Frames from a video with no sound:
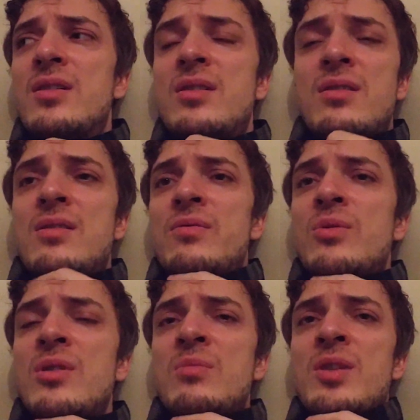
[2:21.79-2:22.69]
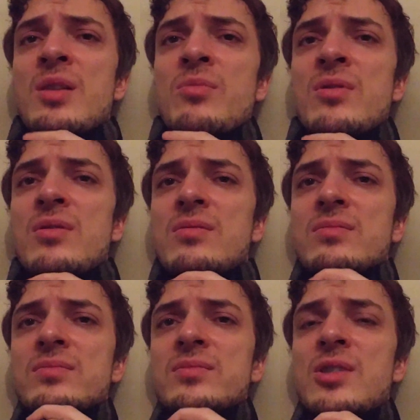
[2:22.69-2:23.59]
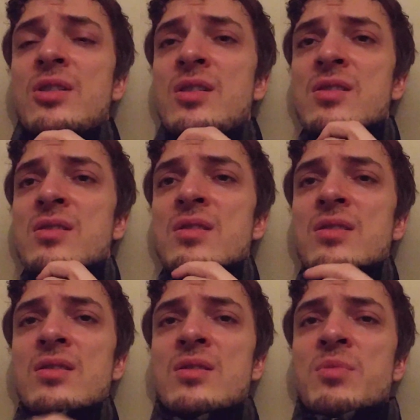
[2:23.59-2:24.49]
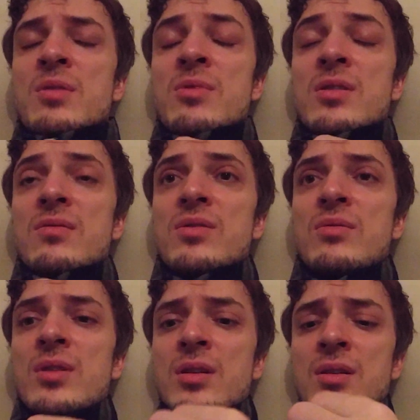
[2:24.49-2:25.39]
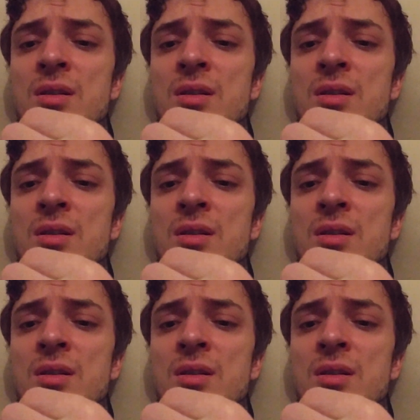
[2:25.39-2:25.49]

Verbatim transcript: Я давно там не был, как раз из-за этих экспериментов своих.